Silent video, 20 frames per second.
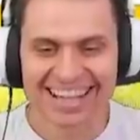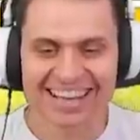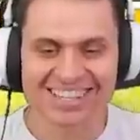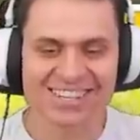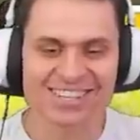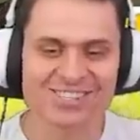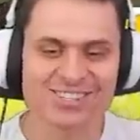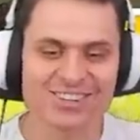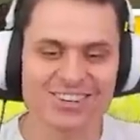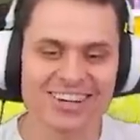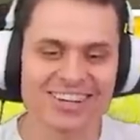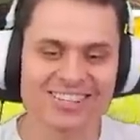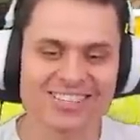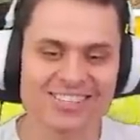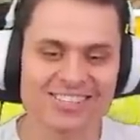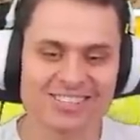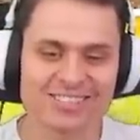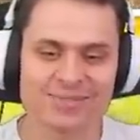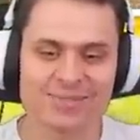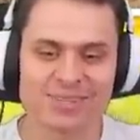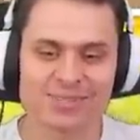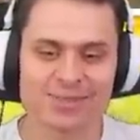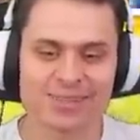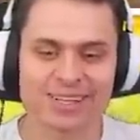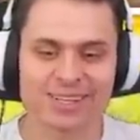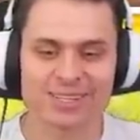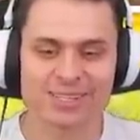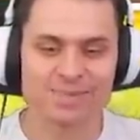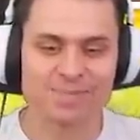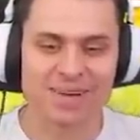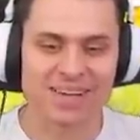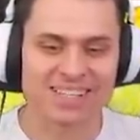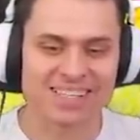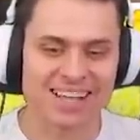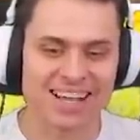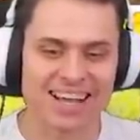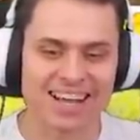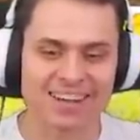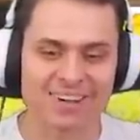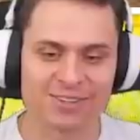się czujesz, że masz do tego spaza,
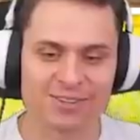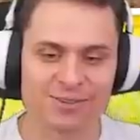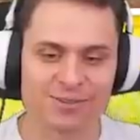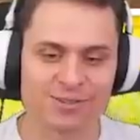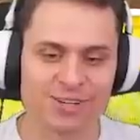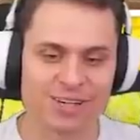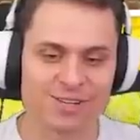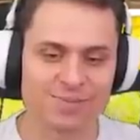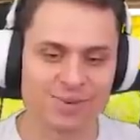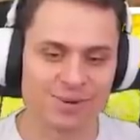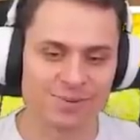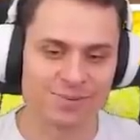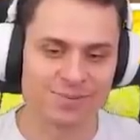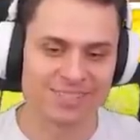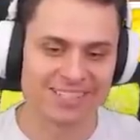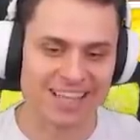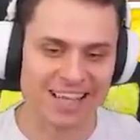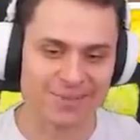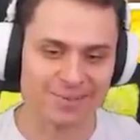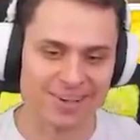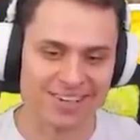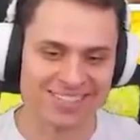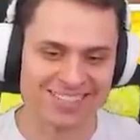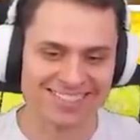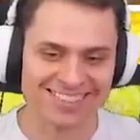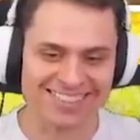a go nie użyjesz, bo robimy skybase?